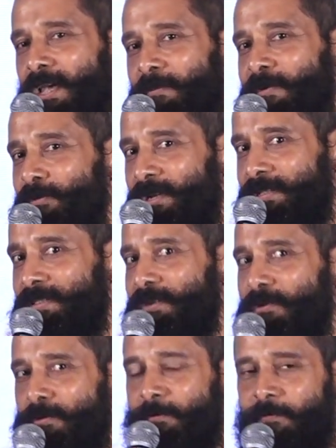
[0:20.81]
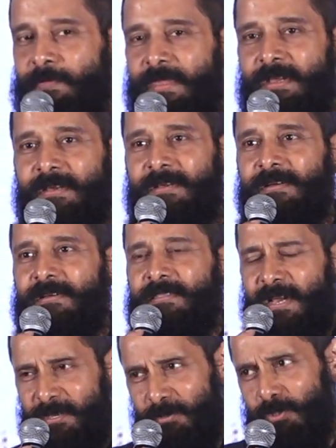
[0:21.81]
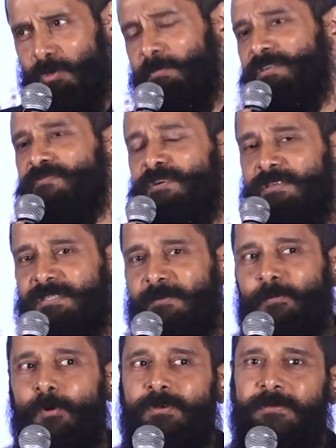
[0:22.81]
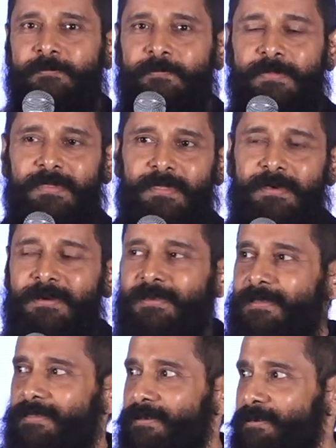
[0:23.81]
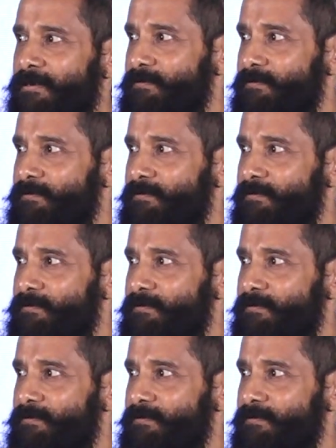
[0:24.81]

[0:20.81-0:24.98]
எல்லாருமே உணர்ந்திருக்கோம் தேங்க்யூ ஸோ மச் ஃபார் யர் சப்போர்ட் இந்த